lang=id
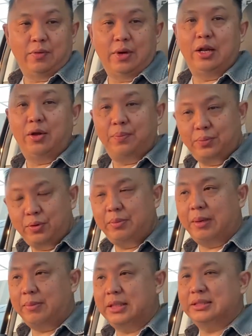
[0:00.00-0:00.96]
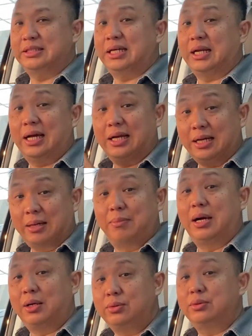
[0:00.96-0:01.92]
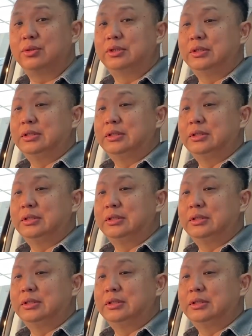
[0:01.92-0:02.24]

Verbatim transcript: walaupun memang secara harga baru